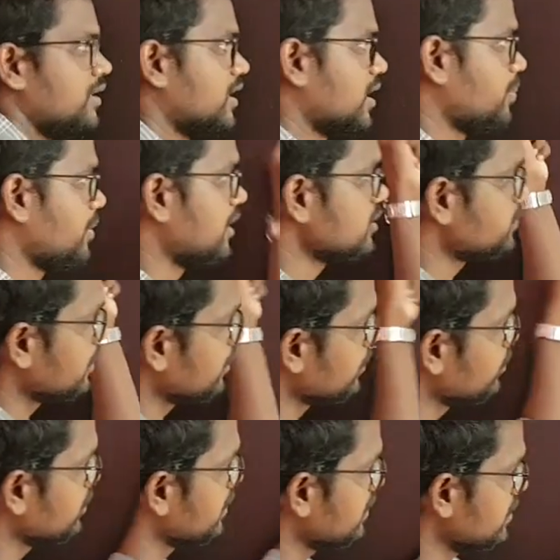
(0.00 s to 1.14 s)
நான் பாஸ்
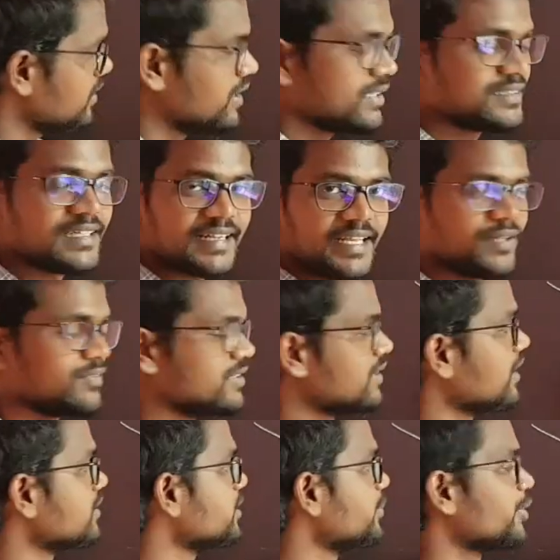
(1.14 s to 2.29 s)
பண்ணக்கூடிய அந்த ரே வந்து
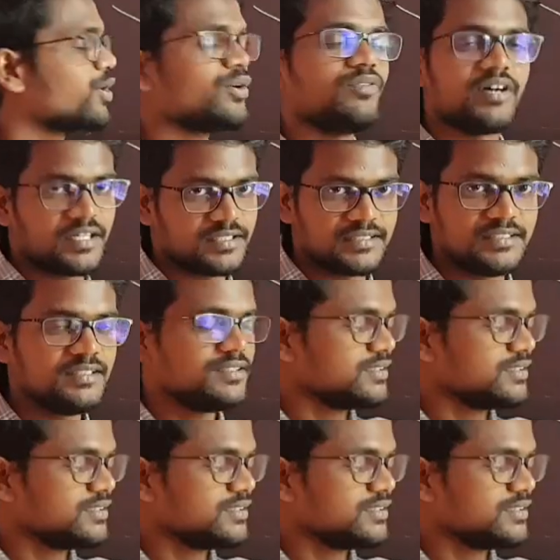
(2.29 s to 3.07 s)
அந்த பக்கம் வராது